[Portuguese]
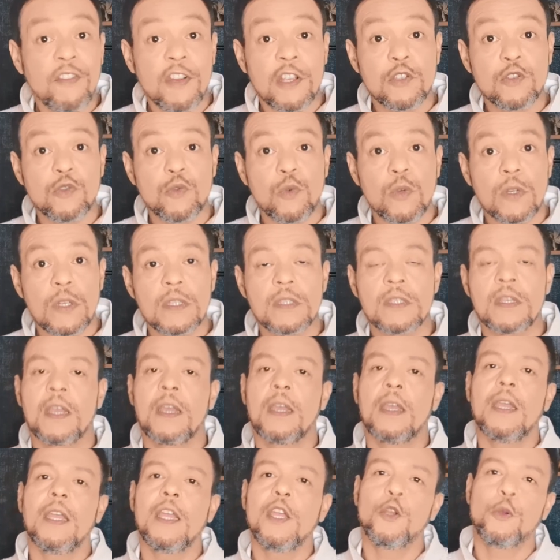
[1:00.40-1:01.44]
frescuras
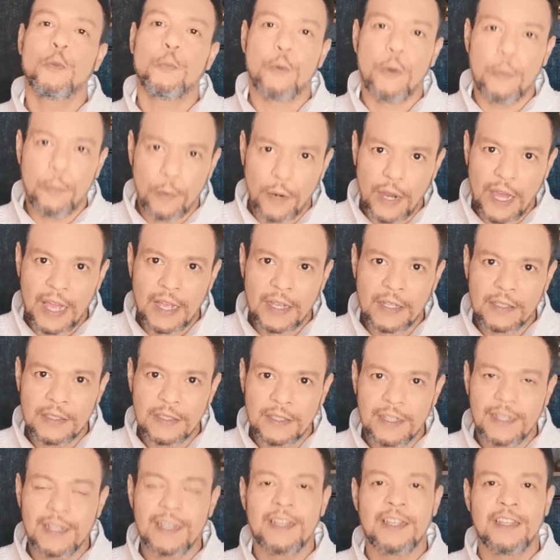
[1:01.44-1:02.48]
e no popular.
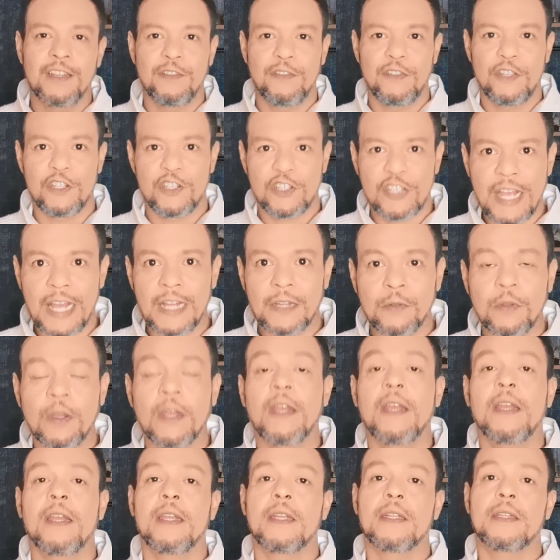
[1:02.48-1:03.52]
Fechado?
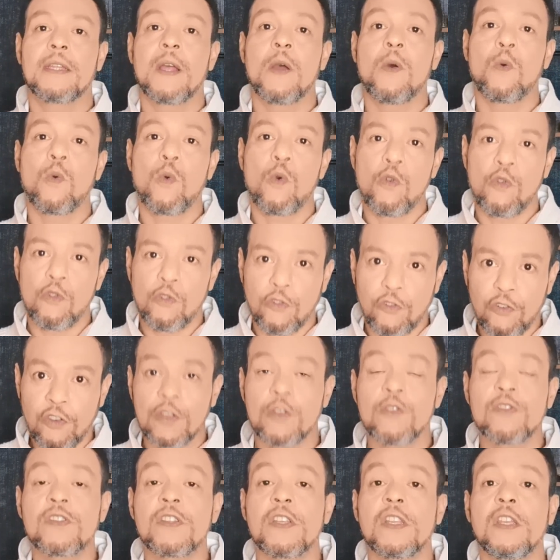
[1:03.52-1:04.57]
Então
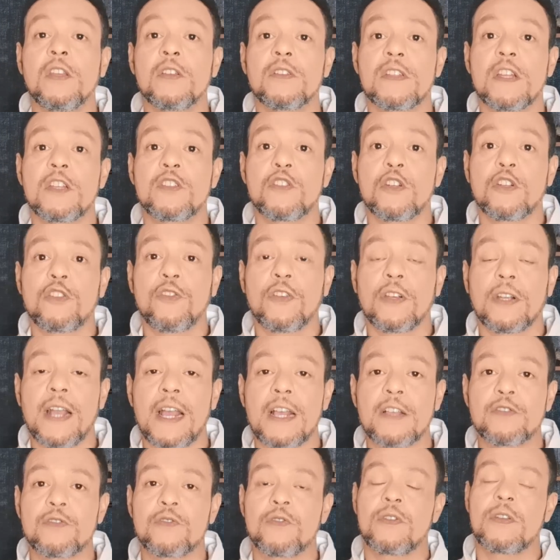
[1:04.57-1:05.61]
confira os sininhos das
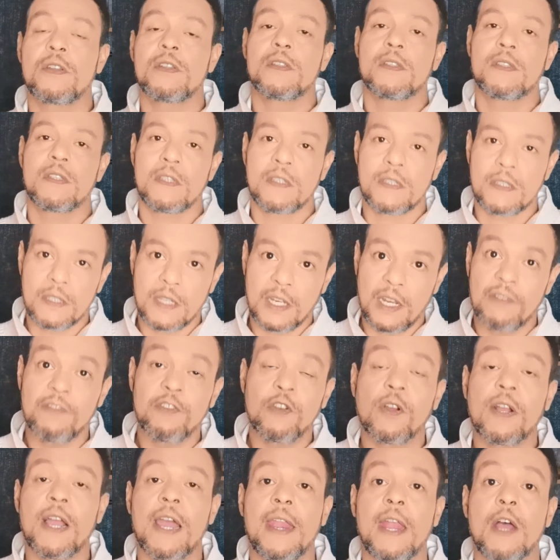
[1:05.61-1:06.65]
notificações, se inscreva
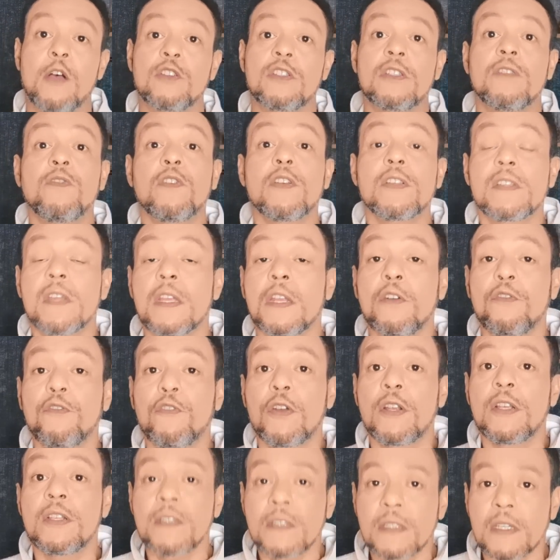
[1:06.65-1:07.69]
no canal se você não
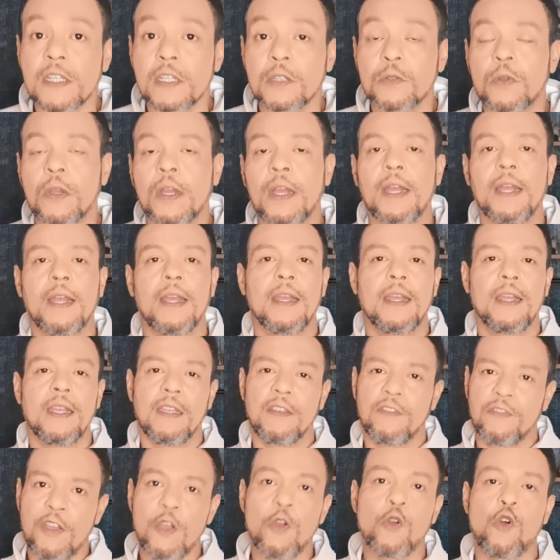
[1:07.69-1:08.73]
for inscrito
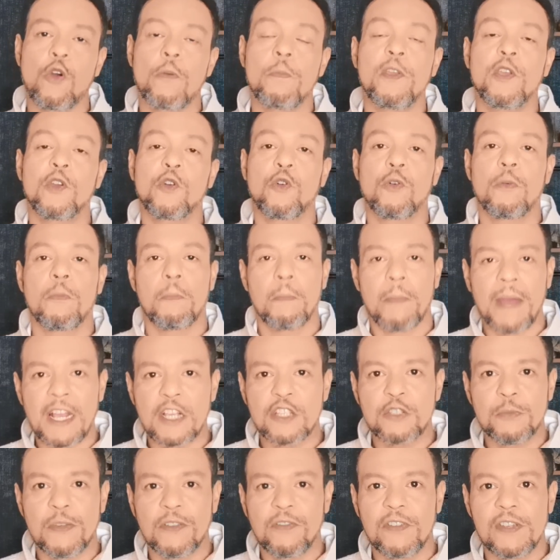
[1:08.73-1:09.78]
e venha comigo
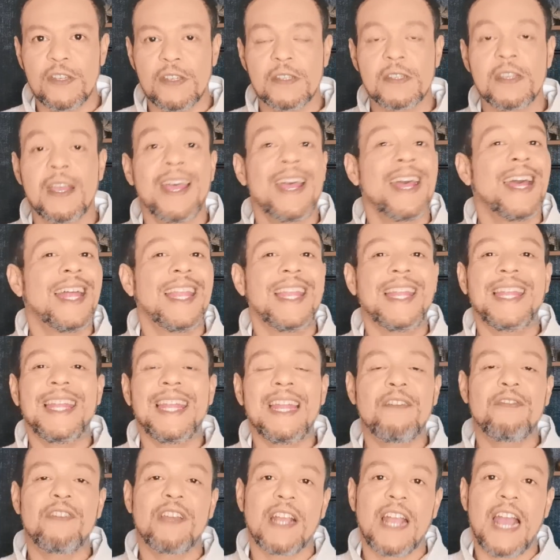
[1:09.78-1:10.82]
mais uma vez
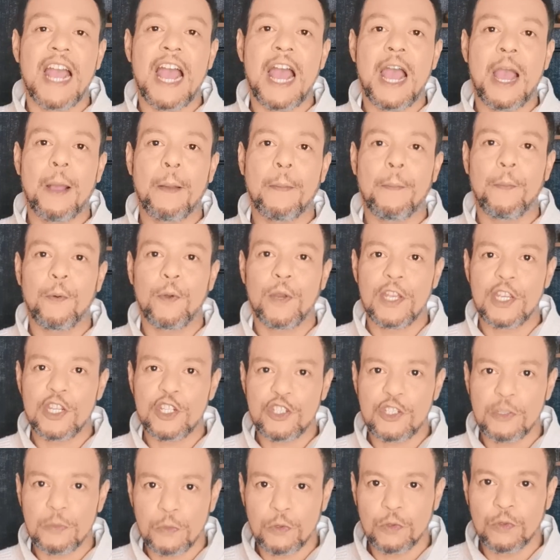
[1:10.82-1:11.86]
navegar por
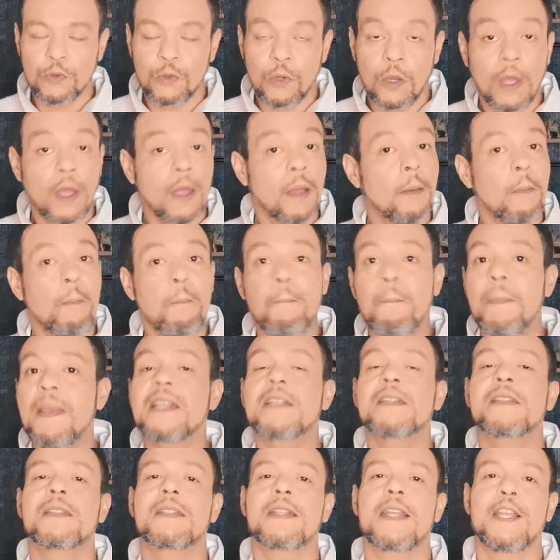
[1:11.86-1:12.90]
este mundo
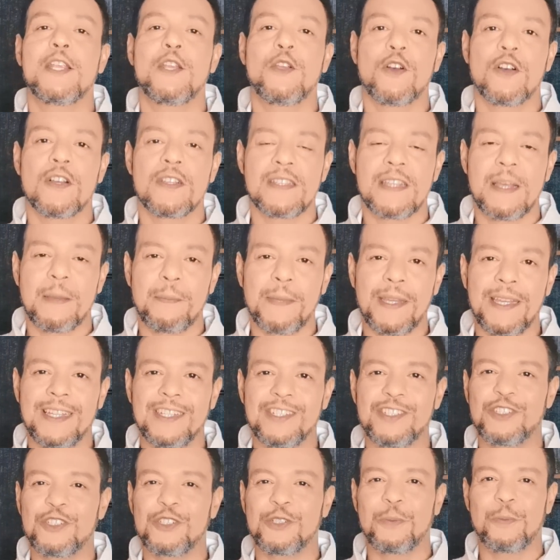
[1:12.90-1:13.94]

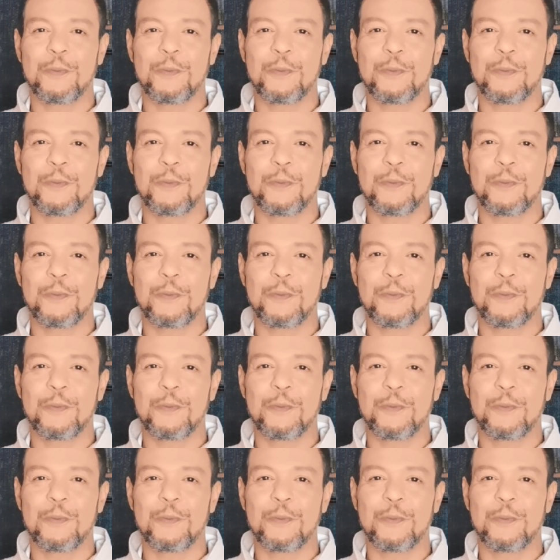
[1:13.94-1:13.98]
misteriosamente